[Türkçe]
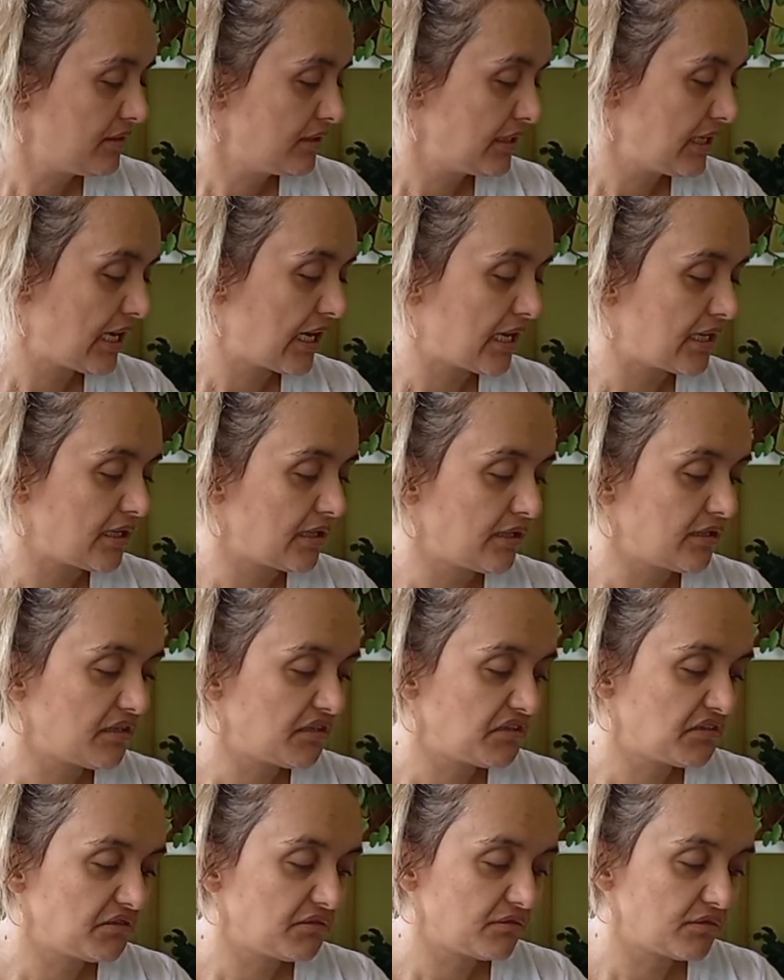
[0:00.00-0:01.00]

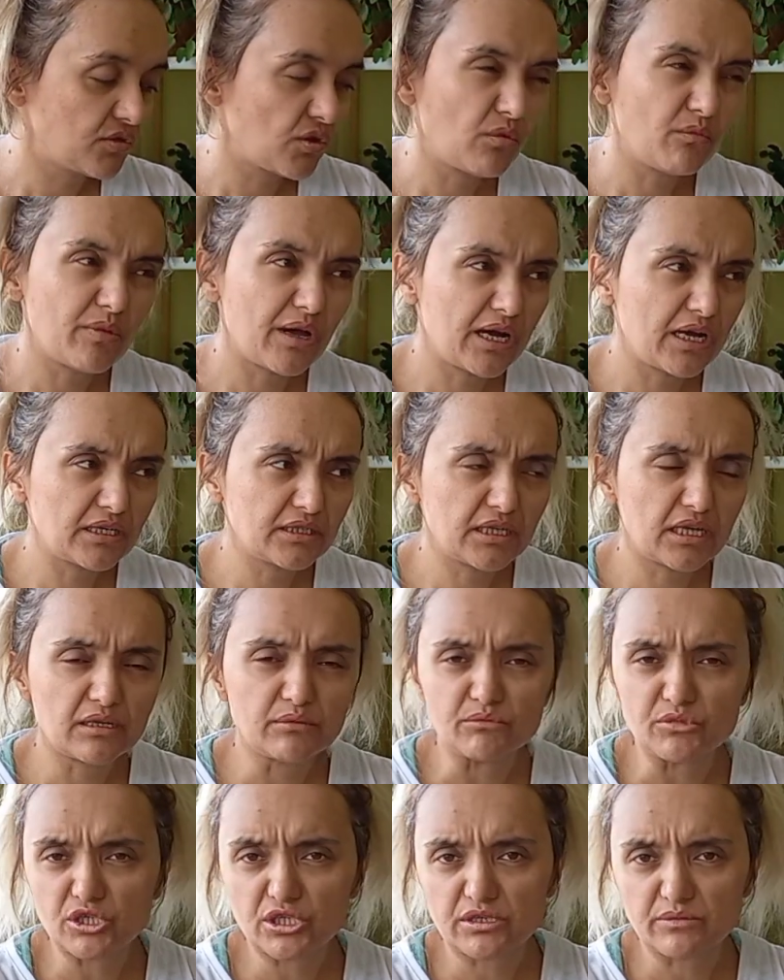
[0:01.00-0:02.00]
yani sonbaharda
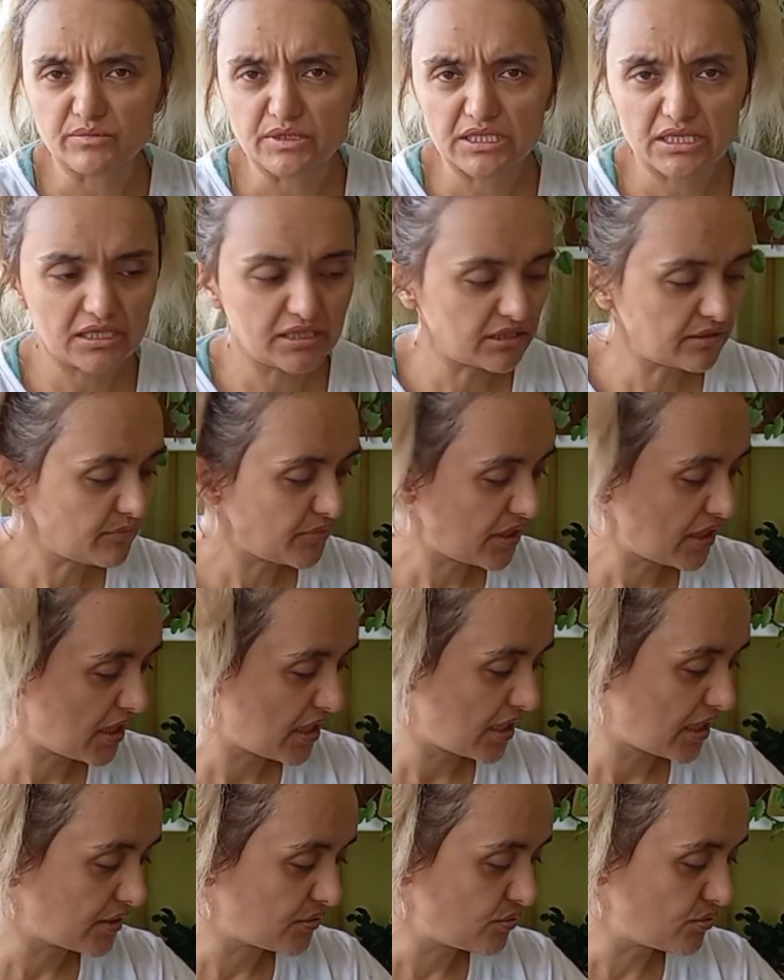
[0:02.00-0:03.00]
almıştım sanırım.
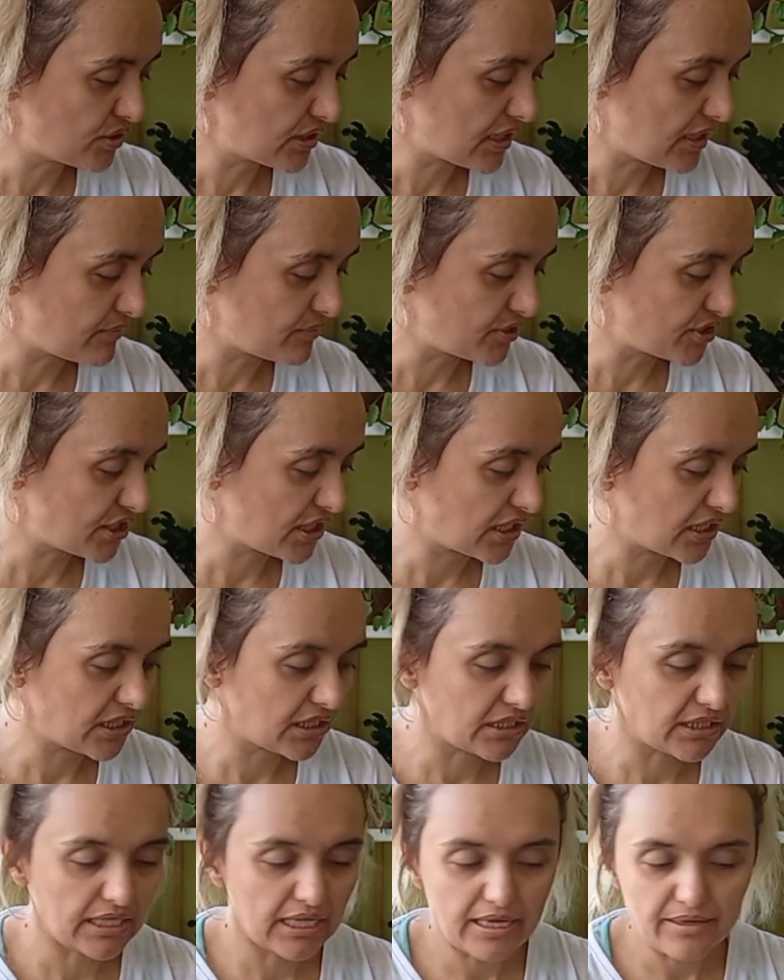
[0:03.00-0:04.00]
Gayet güzel bir
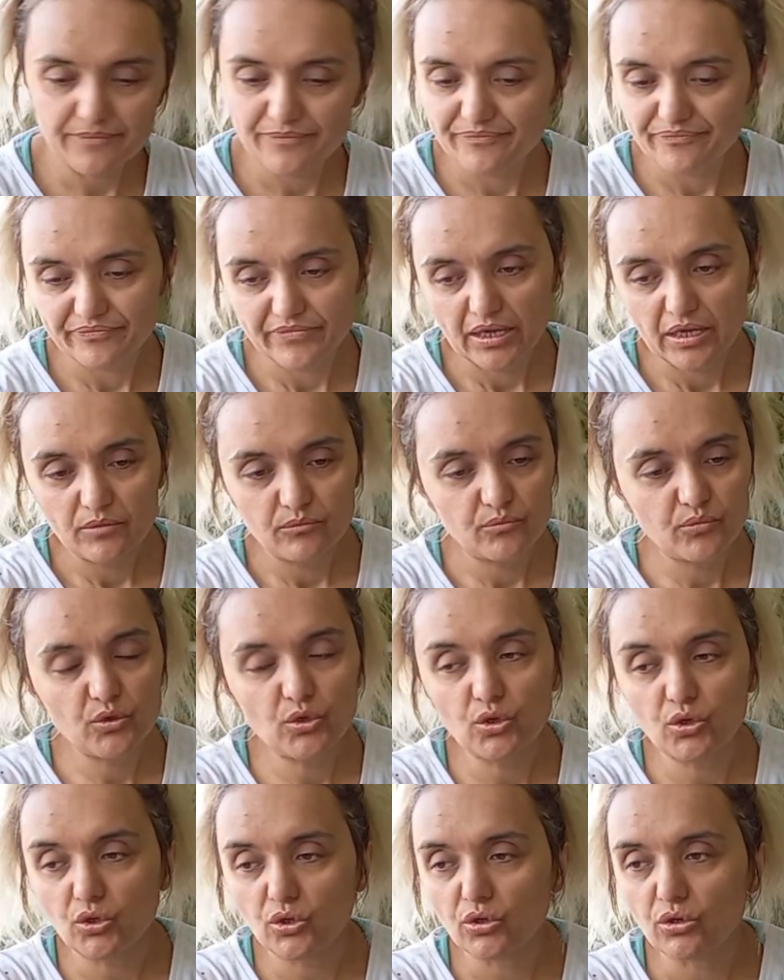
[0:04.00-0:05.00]
şekilde
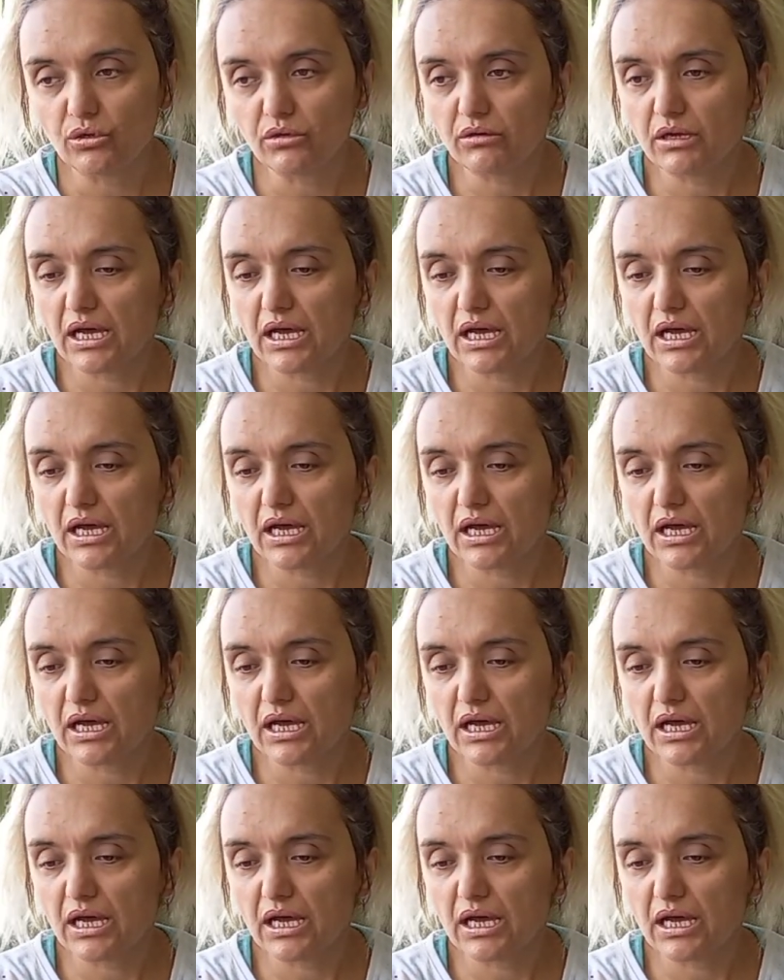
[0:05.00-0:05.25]
büyüyor.